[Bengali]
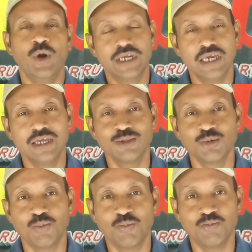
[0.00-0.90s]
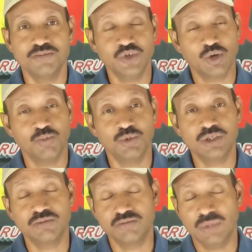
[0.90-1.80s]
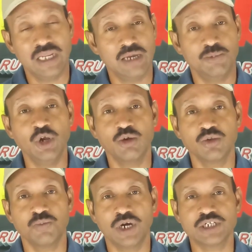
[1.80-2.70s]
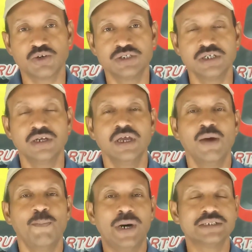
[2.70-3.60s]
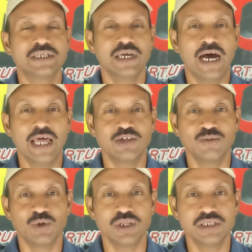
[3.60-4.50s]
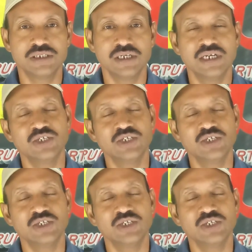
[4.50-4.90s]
অনেকেই কিন্তু যখন মানে বিরক্ত প্রকাশ করছে পাশ থেকে আরেকজন বলে দিচ্ছে